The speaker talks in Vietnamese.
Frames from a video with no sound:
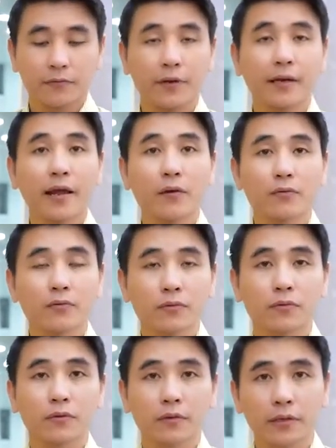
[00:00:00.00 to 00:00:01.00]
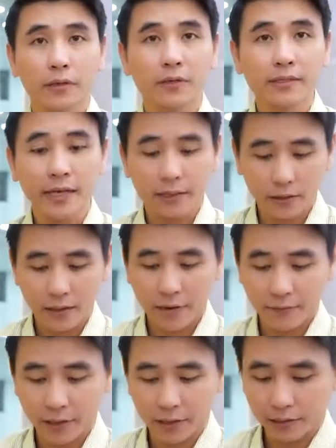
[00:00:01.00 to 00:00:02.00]
ví đeo unisex cho
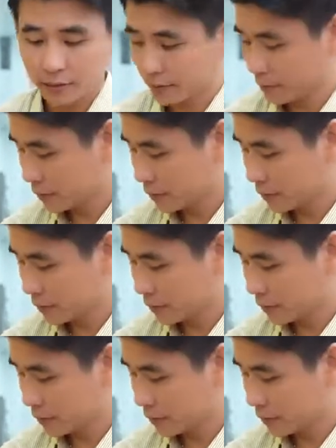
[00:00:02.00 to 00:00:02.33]
nam và nữ,